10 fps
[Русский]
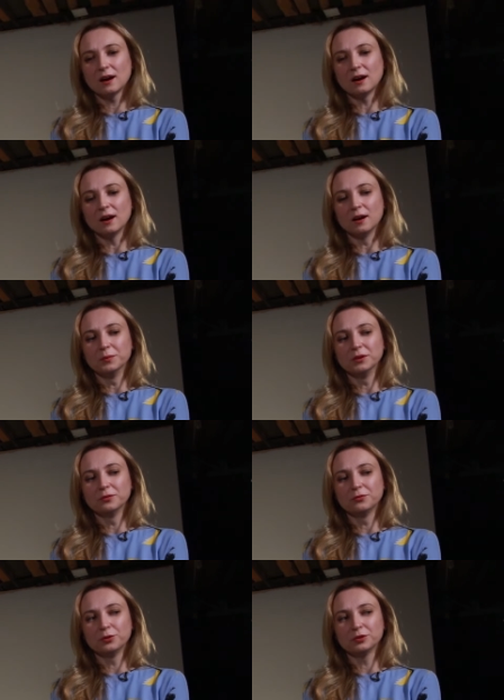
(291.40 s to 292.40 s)
А мы
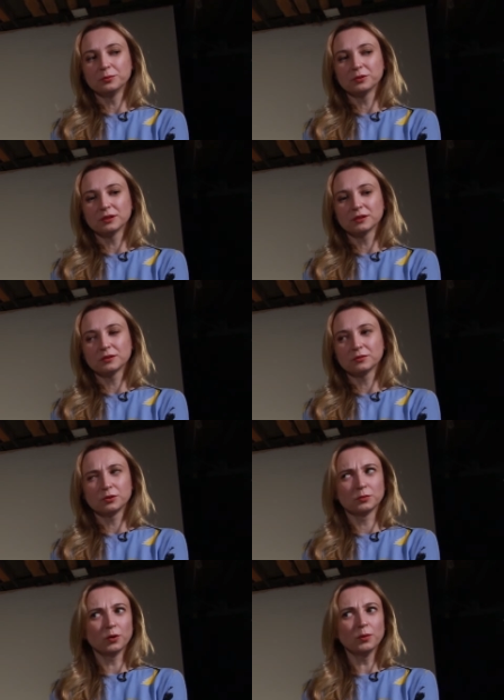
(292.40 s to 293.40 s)
в
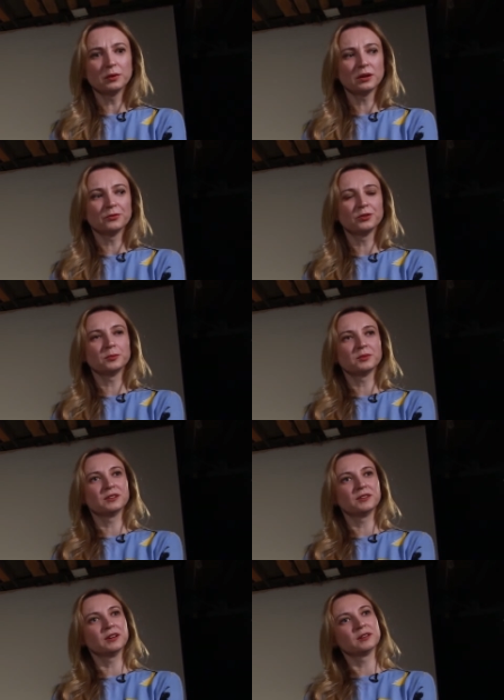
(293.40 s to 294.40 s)
88 м или
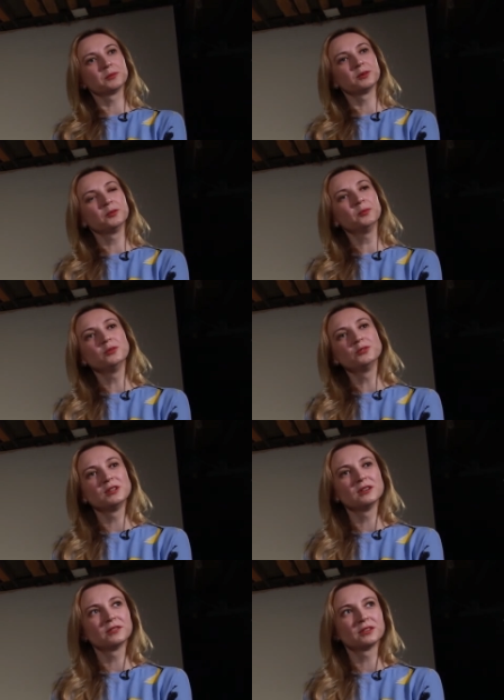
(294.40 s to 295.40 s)
89 м году
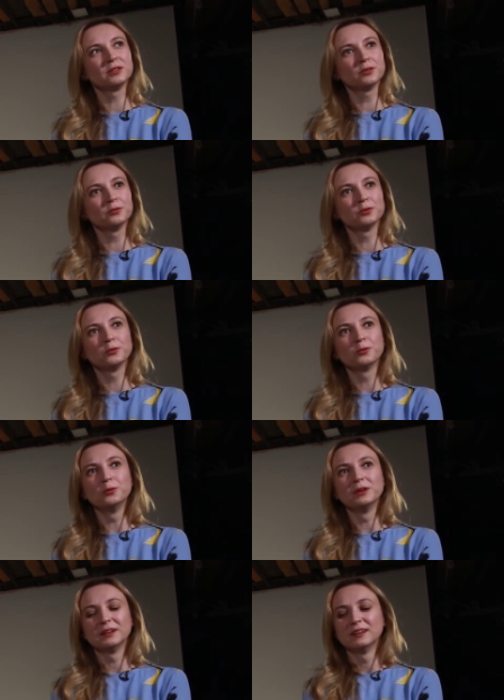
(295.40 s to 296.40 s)
получили квартиру в
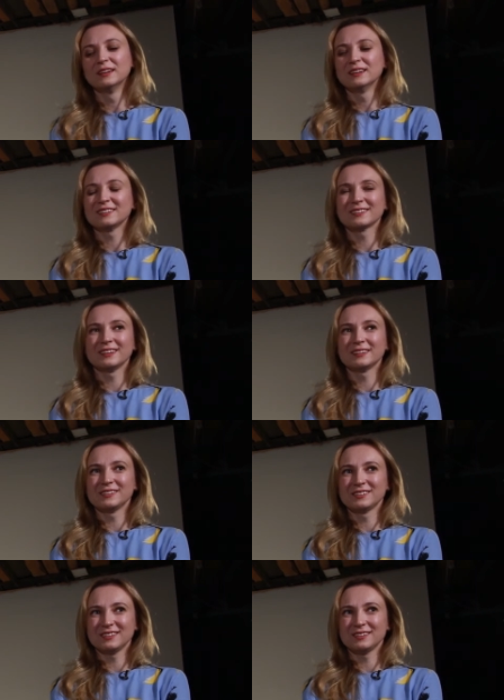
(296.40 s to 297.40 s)
Таугуле. Тогда это
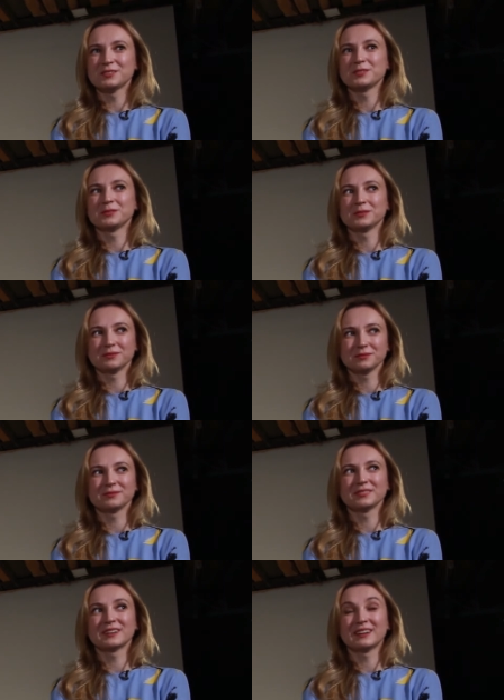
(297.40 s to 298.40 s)
считалось, что
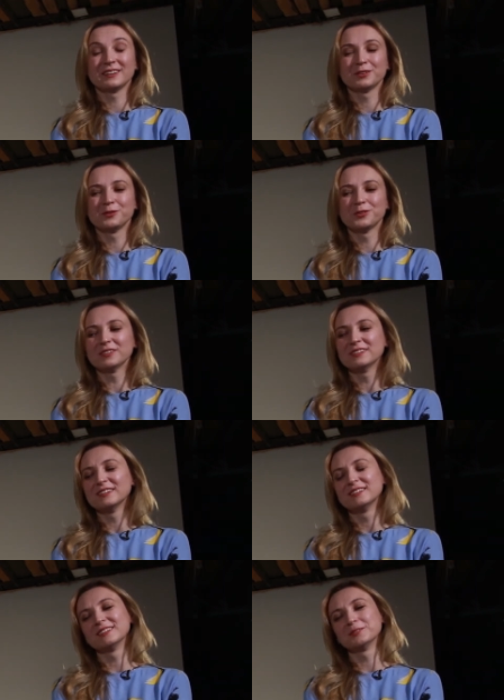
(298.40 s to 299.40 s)
окраина
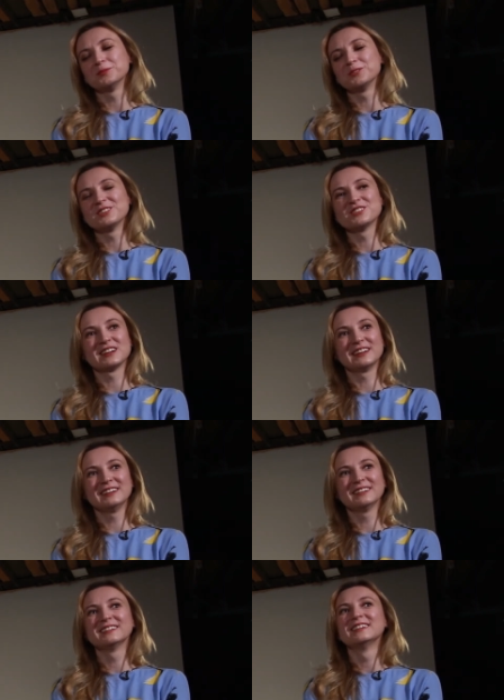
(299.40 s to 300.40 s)
города, нас многие
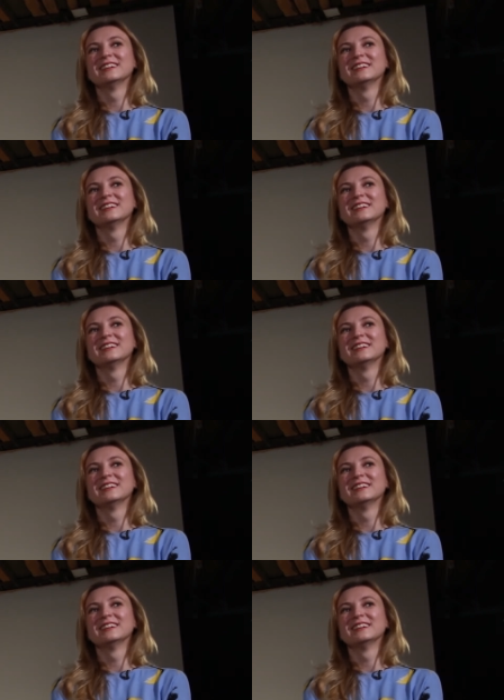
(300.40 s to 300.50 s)
жалели.